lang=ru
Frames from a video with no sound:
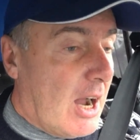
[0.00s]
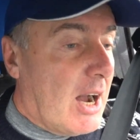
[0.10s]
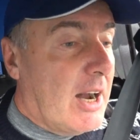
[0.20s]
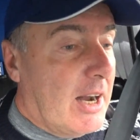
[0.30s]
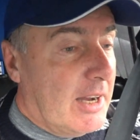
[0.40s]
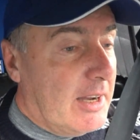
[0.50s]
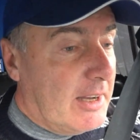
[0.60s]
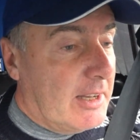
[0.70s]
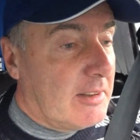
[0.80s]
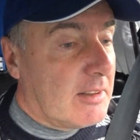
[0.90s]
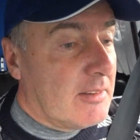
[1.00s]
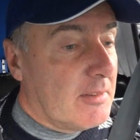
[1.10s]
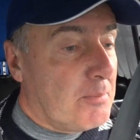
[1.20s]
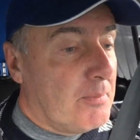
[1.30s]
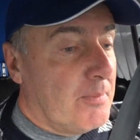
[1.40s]
А
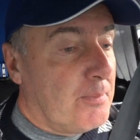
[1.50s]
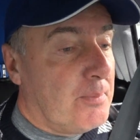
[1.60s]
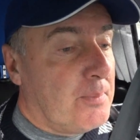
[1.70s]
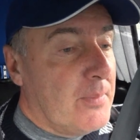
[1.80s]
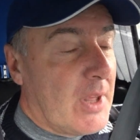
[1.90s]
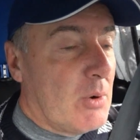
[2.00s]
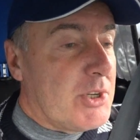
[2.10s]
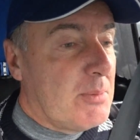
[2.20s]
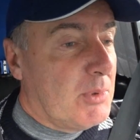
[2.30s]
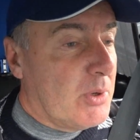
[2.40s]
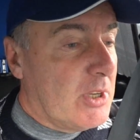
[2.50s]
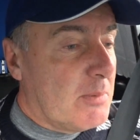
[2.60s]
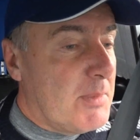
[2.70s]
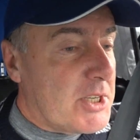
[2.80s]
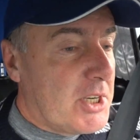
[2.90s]
на очень
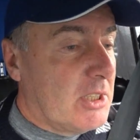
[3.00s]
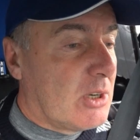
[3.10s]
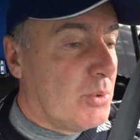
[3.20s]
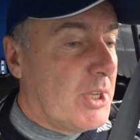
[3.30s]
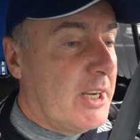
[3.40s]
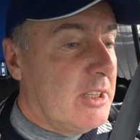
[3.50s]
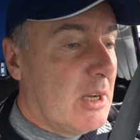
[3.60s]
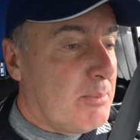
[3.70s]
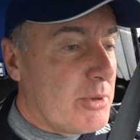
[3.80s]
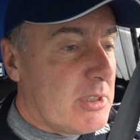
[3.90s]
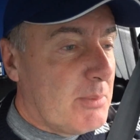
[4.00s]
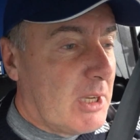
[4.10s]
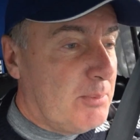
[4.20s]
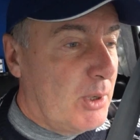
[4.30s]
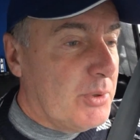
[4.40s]
многих машинах удалить, допустим,
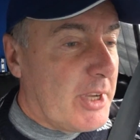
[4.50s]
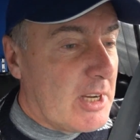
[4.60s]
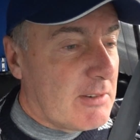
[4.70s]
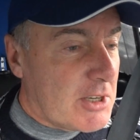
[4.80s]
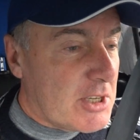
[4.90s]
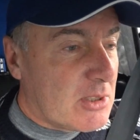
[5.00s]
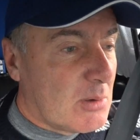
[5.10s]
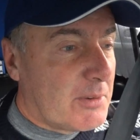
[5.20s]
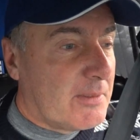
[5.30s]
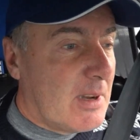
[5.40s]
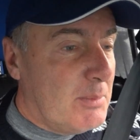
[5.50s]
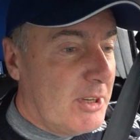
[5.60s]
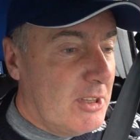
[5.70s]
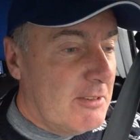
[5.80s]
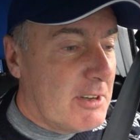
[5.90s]
от Блю на Евро 6
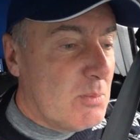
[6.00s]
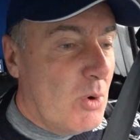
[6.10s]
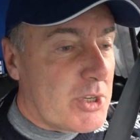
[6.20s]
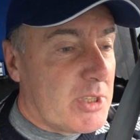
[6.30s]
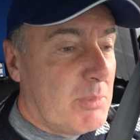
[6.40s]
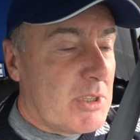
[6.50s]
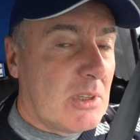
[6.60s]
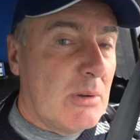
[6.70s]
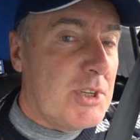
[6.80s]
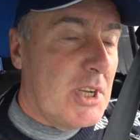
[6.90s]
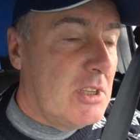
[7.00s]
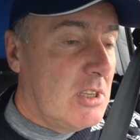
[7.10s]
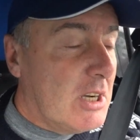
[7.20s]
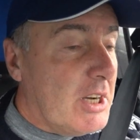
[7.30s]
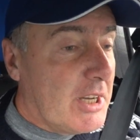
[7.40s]
автомобиле невозможно без
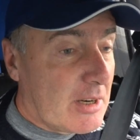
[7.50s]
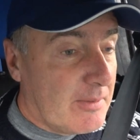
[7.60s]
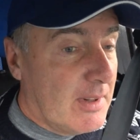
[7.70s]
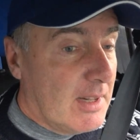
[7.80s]
отключения EGR.